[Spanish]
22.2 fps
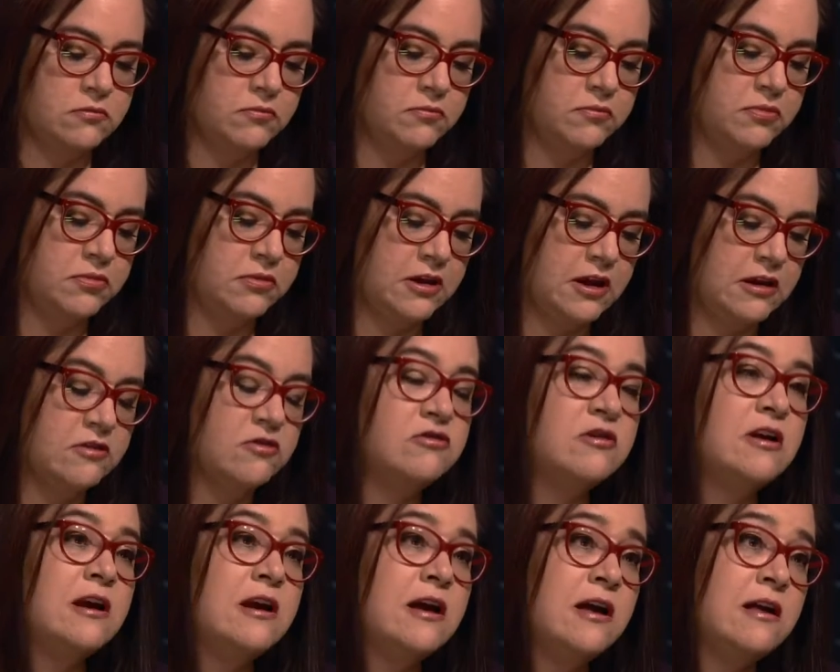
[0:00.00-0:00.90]
un tanto
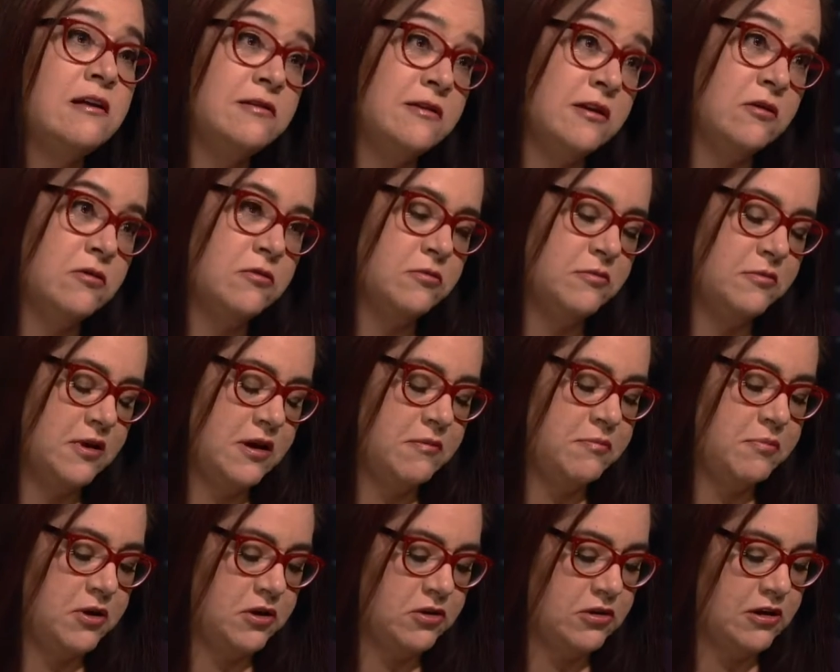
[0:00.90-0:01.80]
sarcástico,
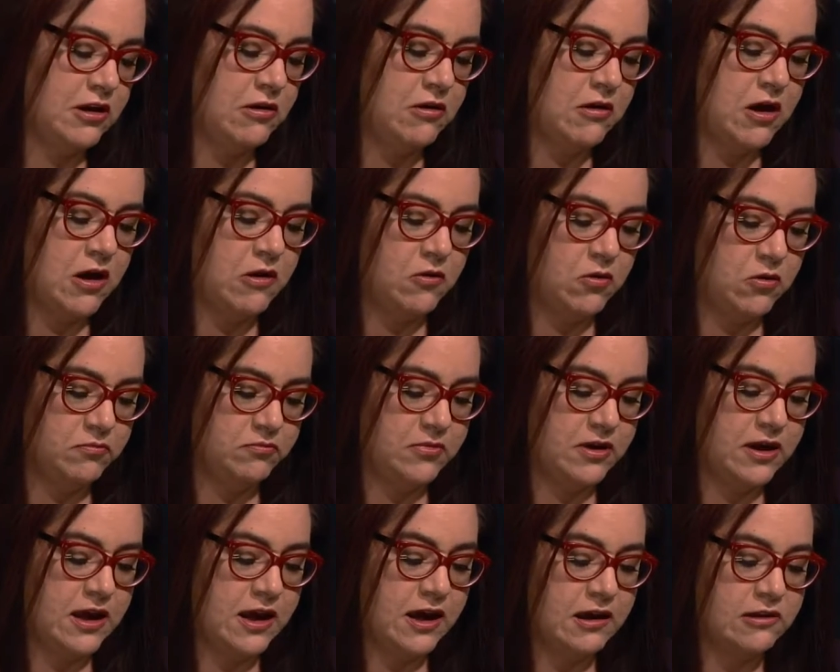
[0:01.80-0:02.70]
pero te lo hago.
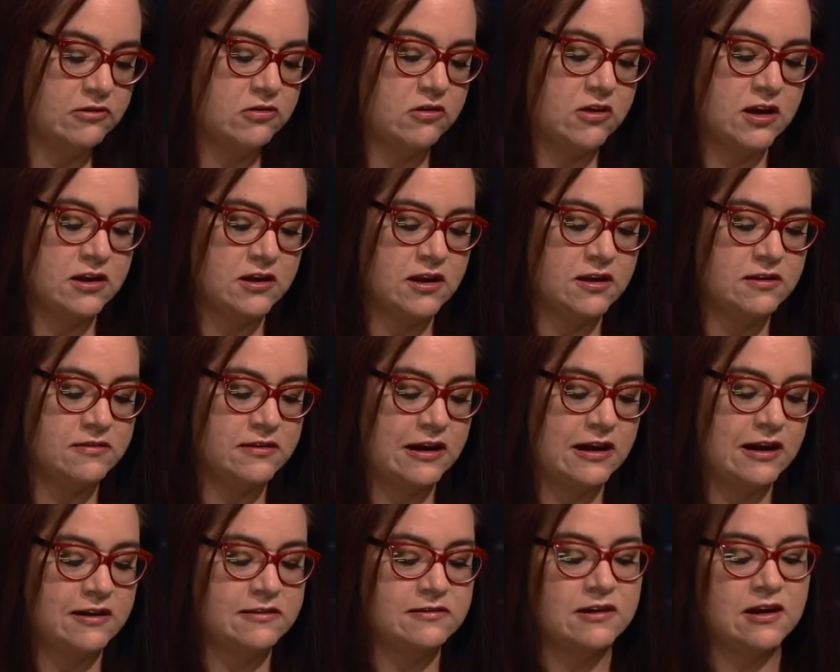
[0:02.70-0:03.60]
Queja Ciudadana
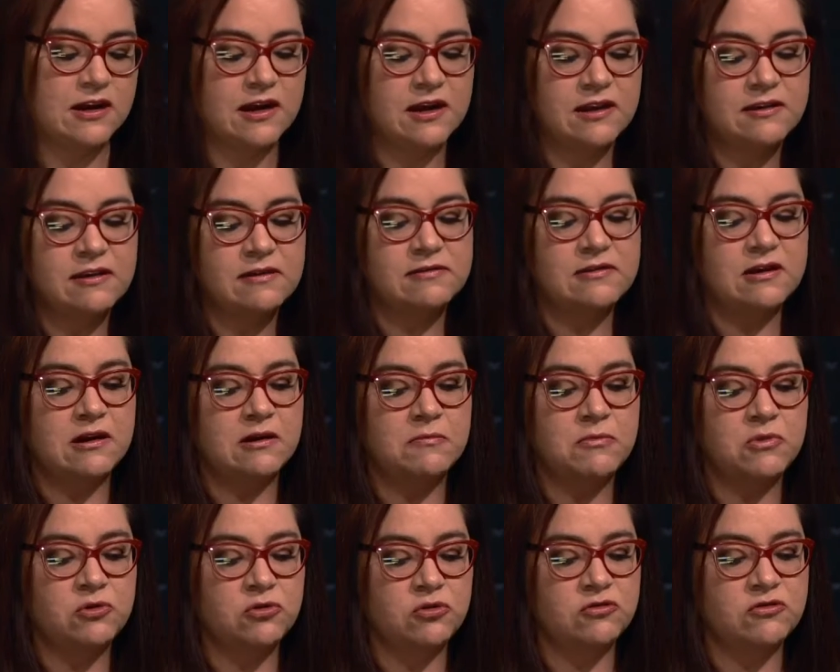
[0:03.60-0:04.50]
dice, ¿las tarjetas
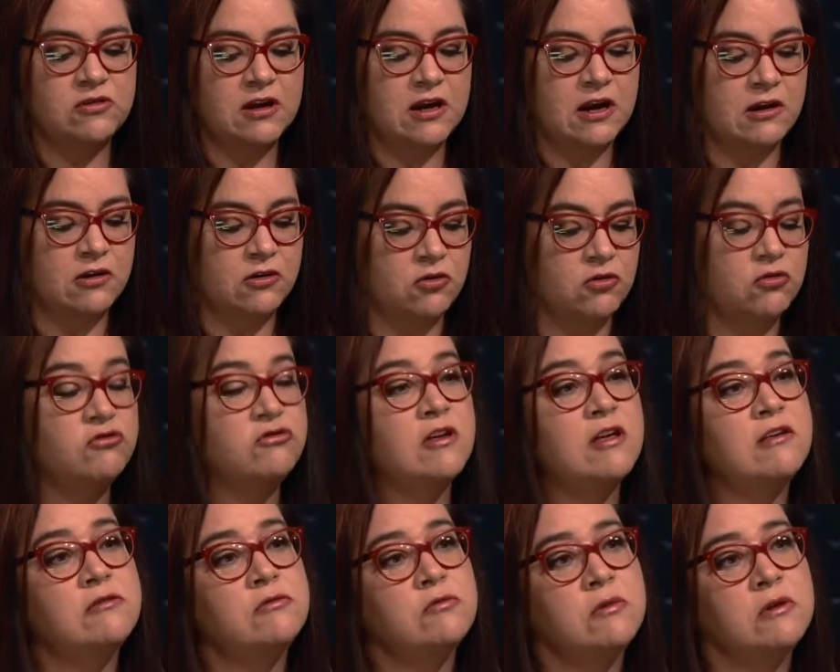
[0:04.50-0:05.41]
terremotos serán
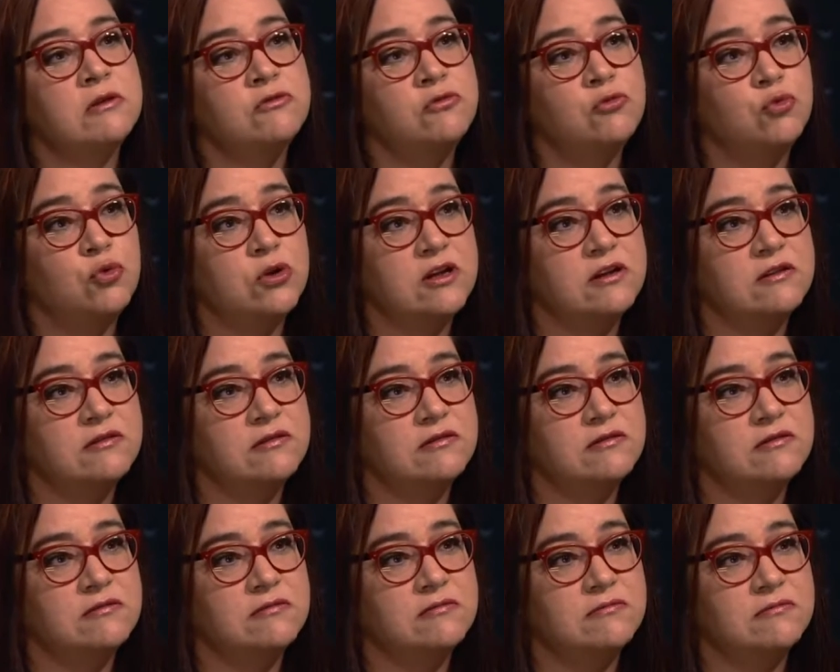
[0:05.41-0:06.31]
rosas o
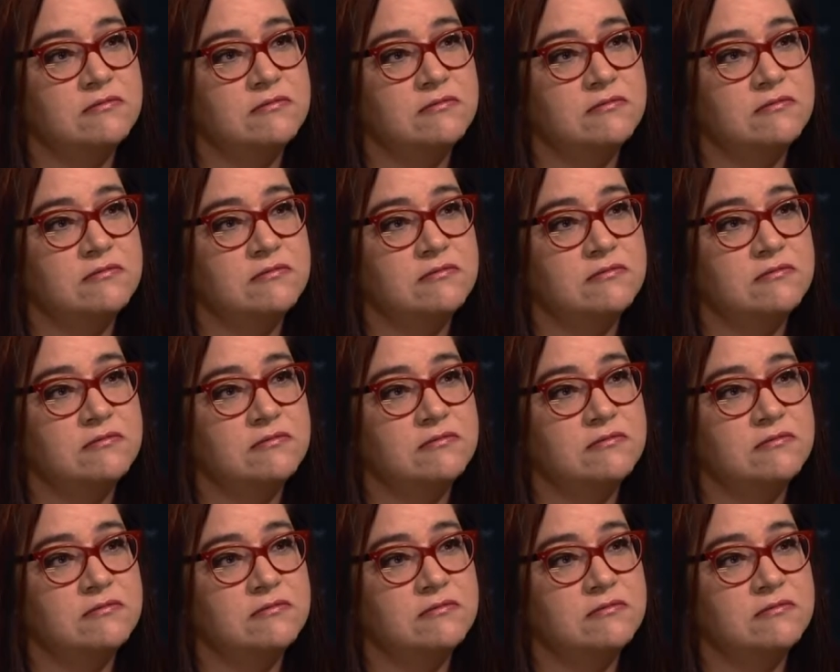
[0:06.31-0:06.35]
azules?